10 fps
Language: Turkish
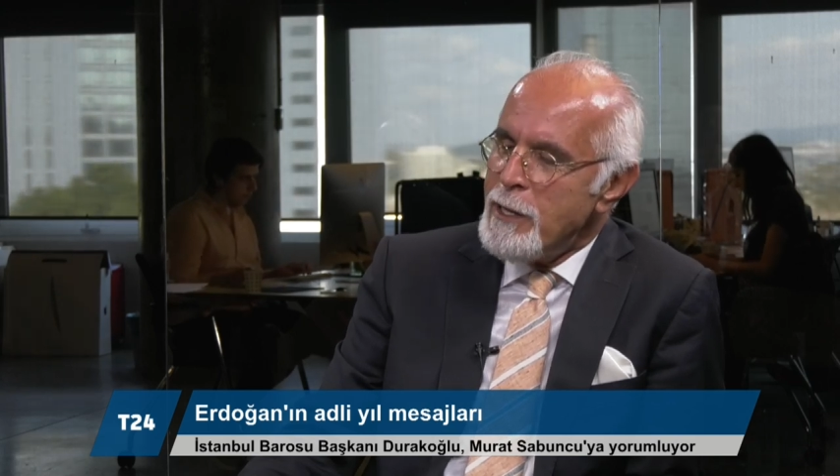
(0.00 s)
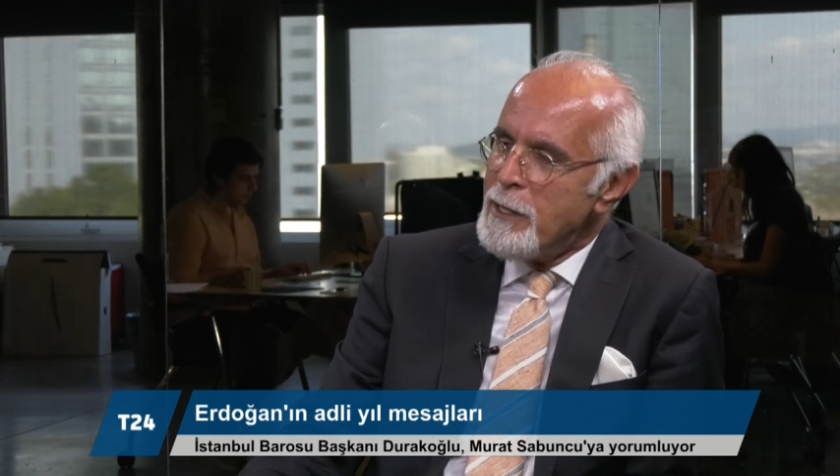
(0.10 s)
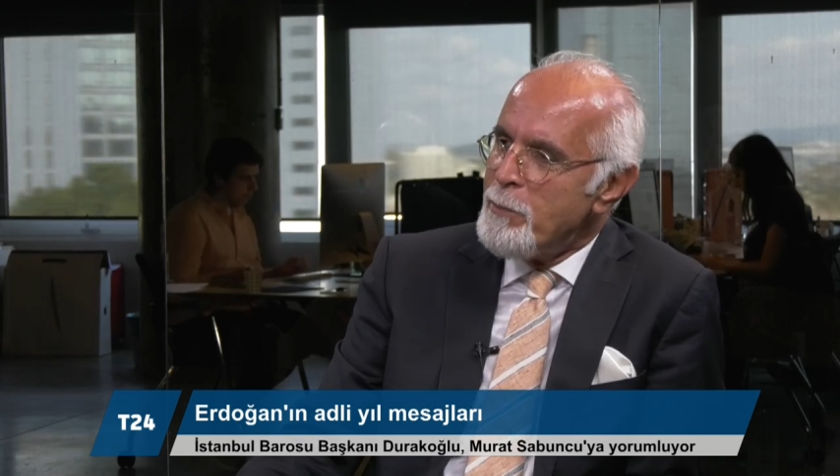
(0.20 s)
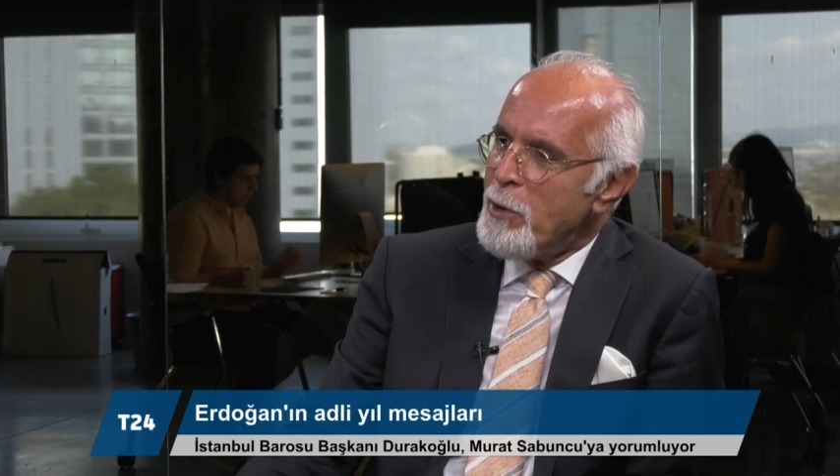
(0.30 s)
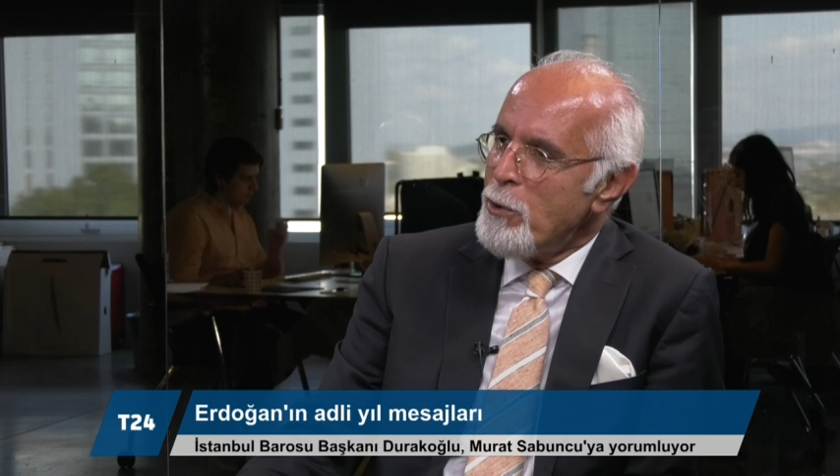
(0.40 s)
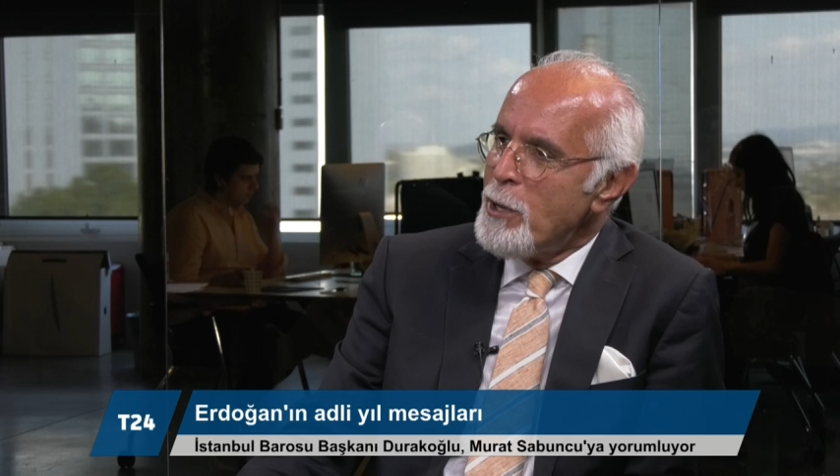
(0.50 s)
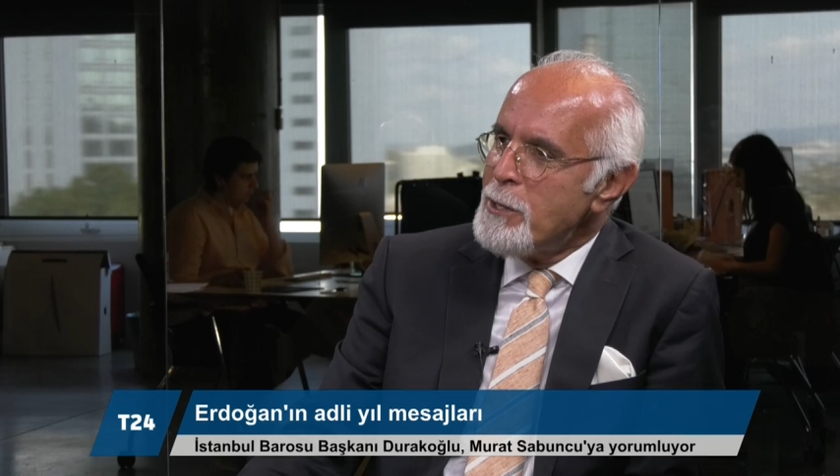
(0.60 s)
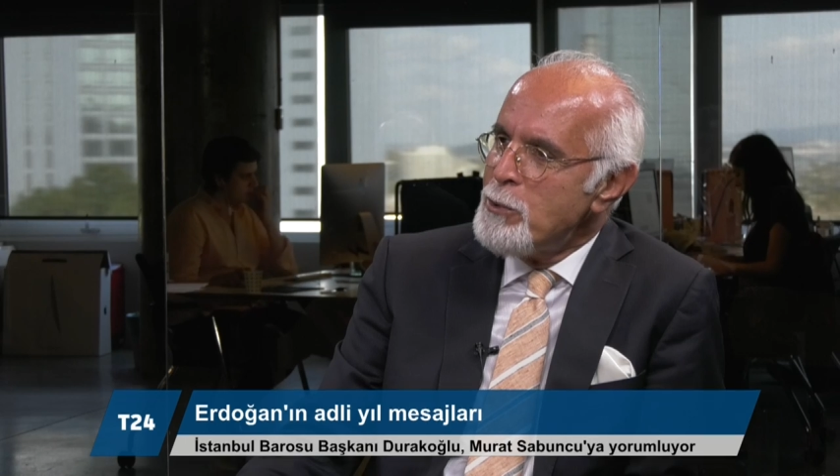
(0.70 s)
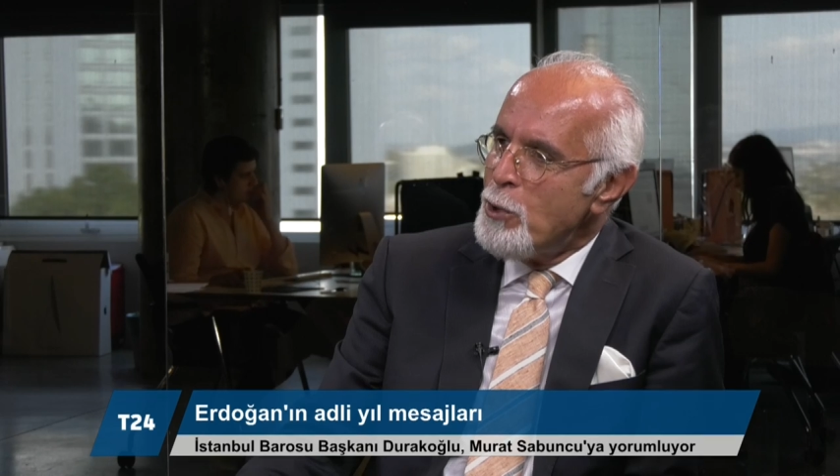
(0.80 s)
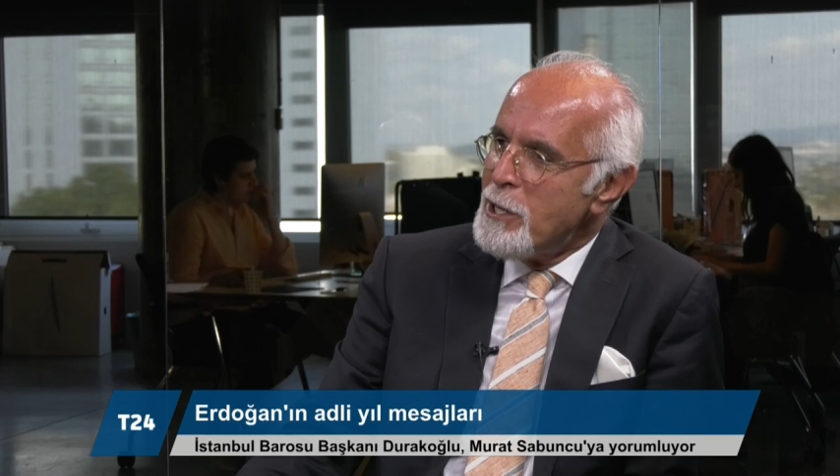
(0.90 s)
ya da
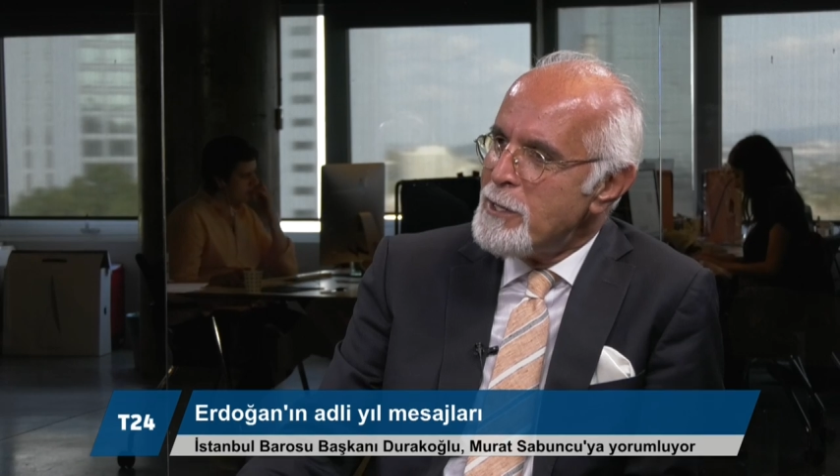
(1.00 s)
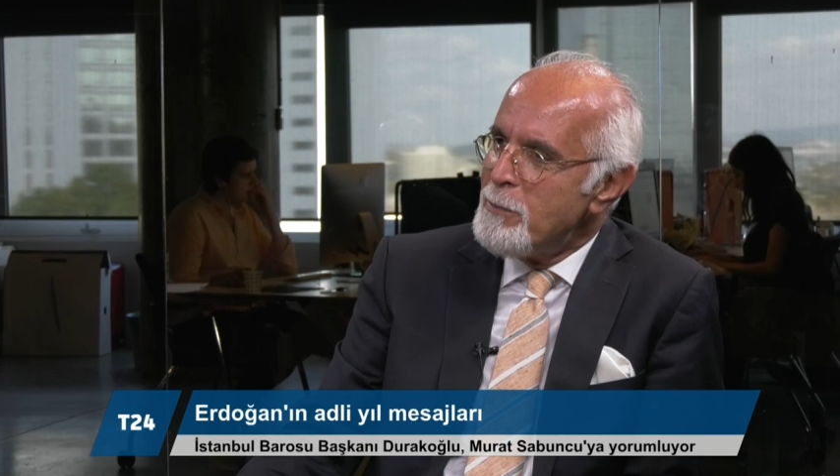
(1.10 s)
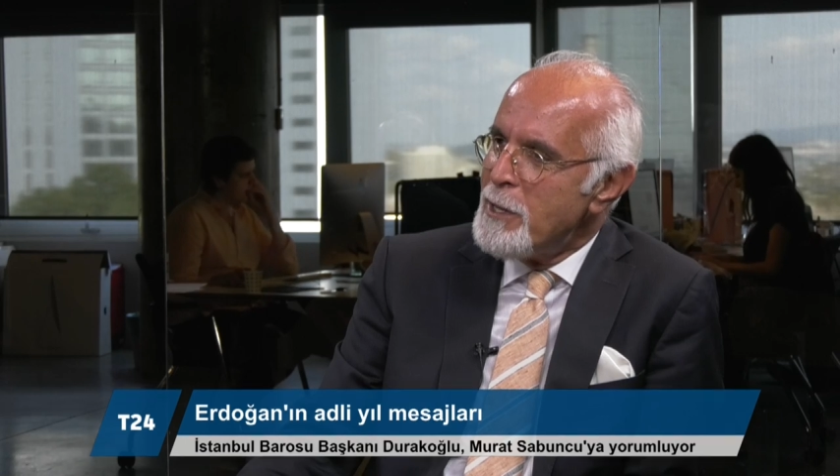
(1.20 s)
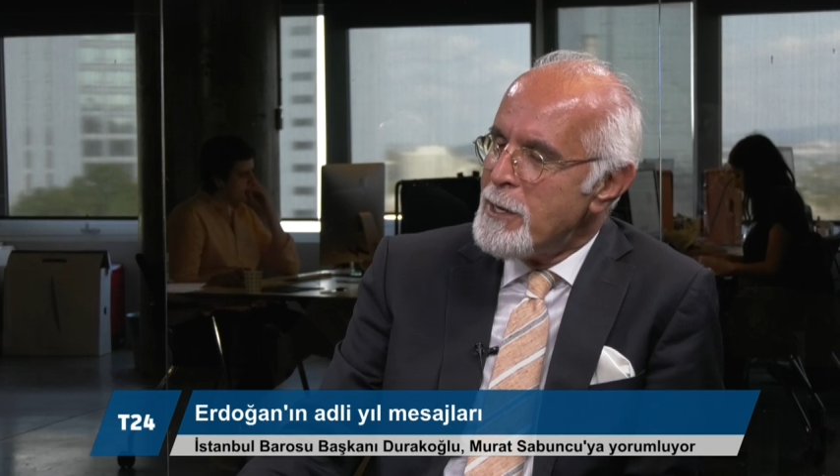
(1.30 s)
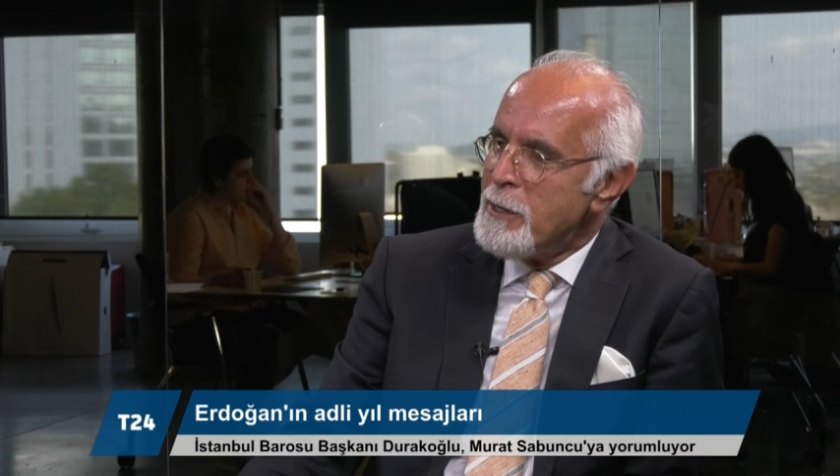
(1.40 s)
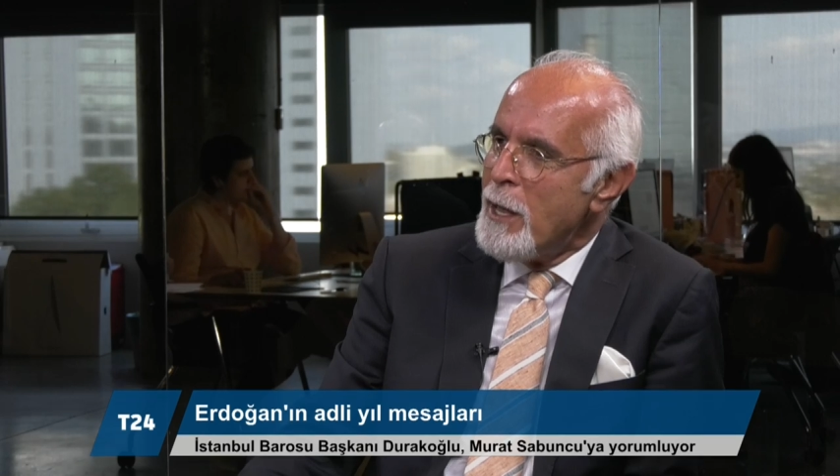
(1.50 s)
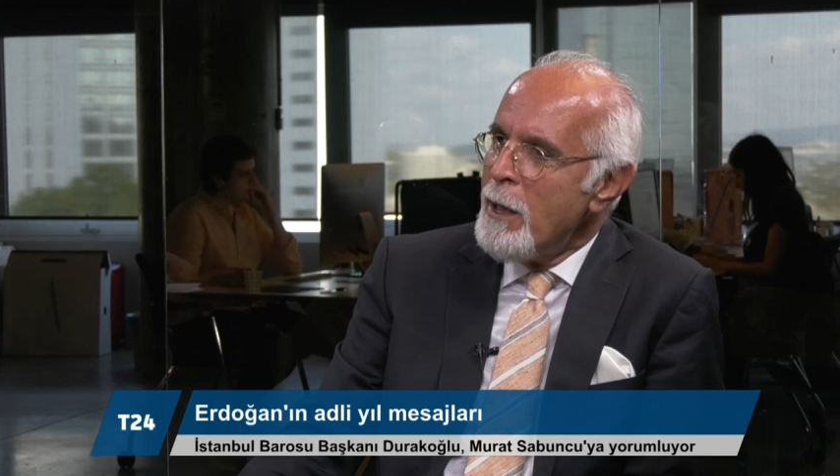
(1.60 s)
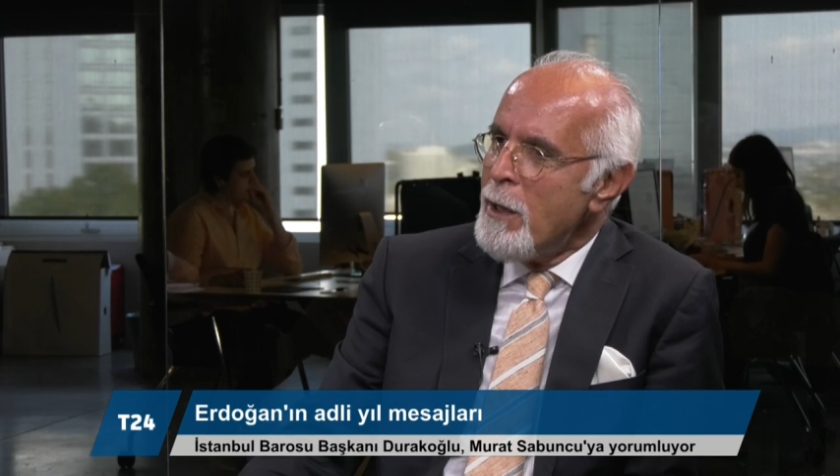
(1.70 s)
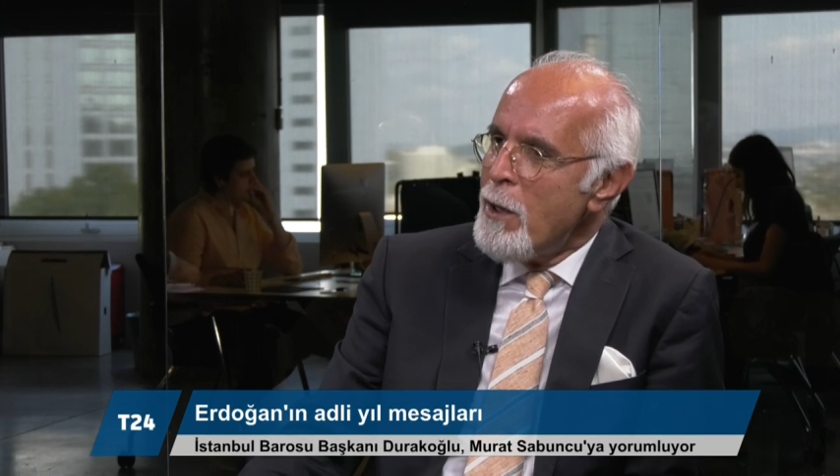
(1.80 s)
baroların yönetimlerinde